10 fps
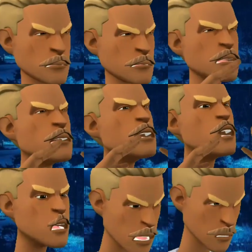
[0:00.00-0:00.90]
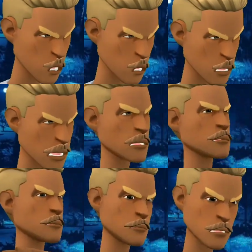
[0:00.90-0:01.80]
আর গাজার ব্যবসা হলে
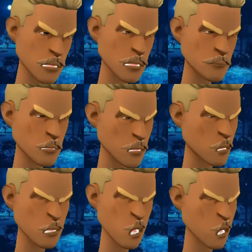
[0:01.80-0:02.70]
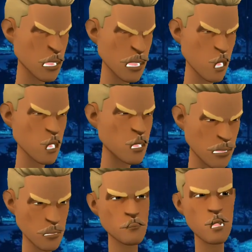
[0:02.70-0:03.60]
শরীরের মধ্যে একটা ভয় থাকে সবসময়
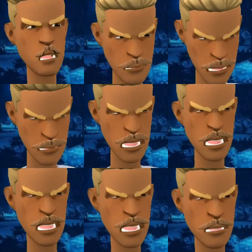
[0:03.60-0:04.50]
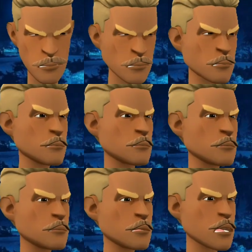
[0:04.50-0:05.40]
একটা আতঙ্কের মধ্যে ধা লাগে
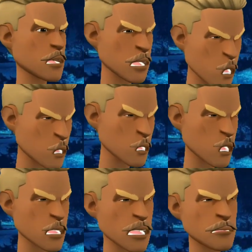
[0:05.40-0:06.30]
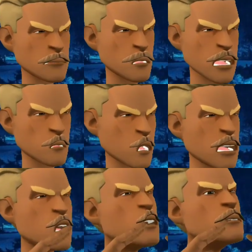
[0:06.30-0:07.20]
আরে টাহা দাও আরে টাহা দাও নানান
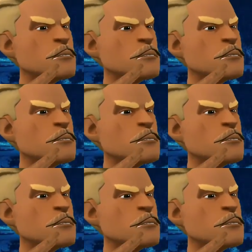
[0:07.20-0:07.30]
ঝামেলা